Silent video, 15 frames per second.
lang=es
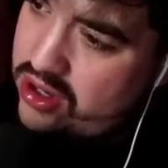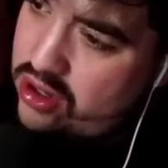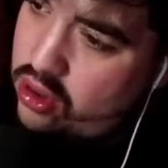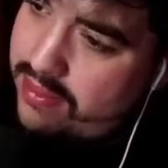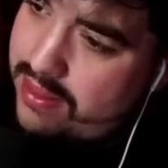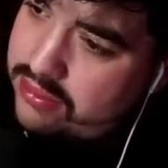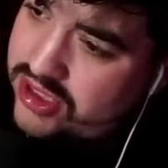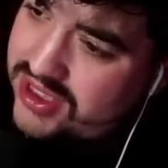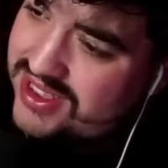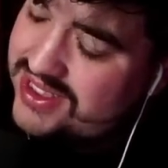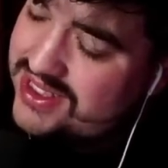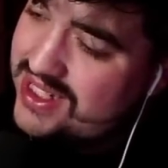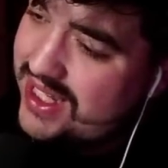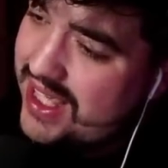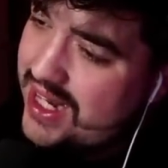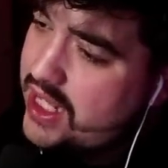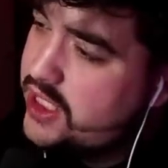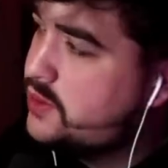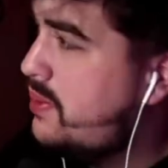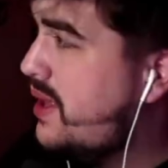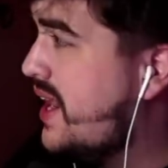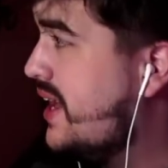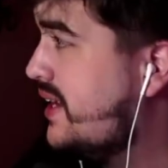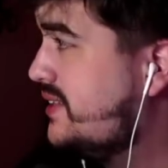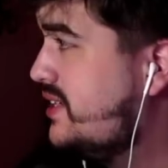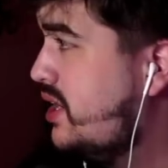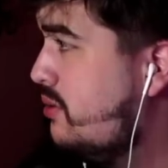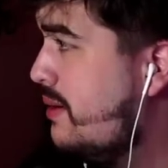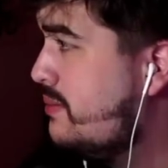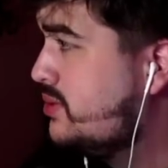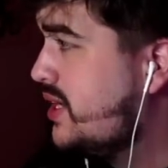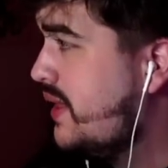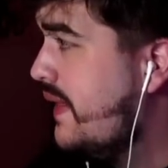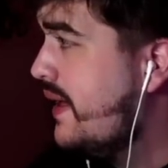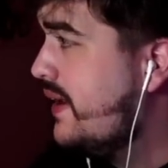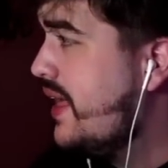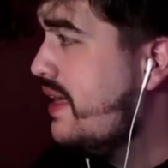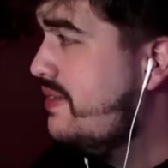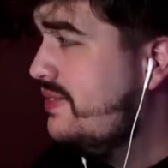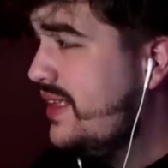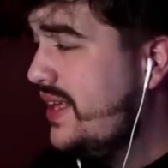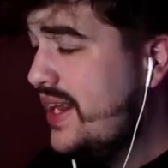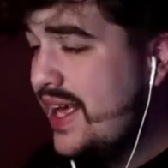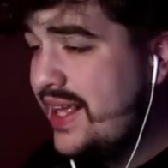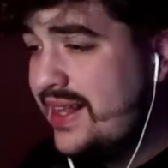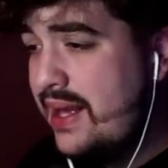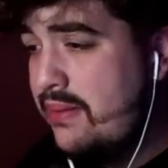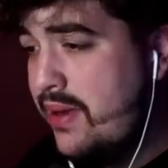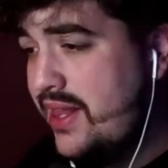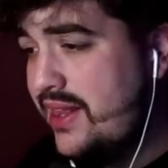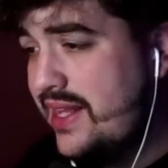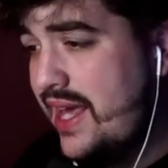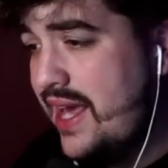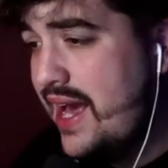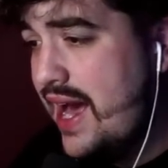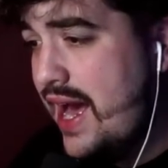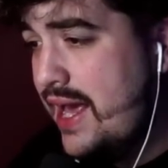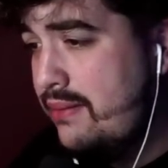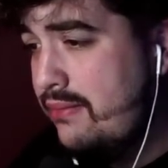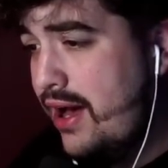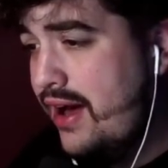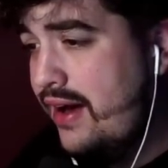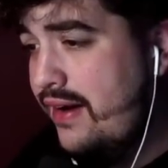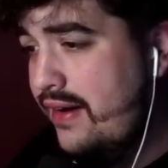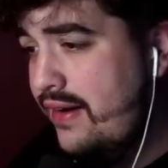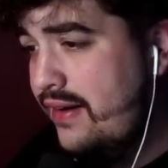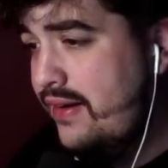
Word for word: No vamos ni siquiera a esperar, se lo vamos a dar directamente. Ahí va.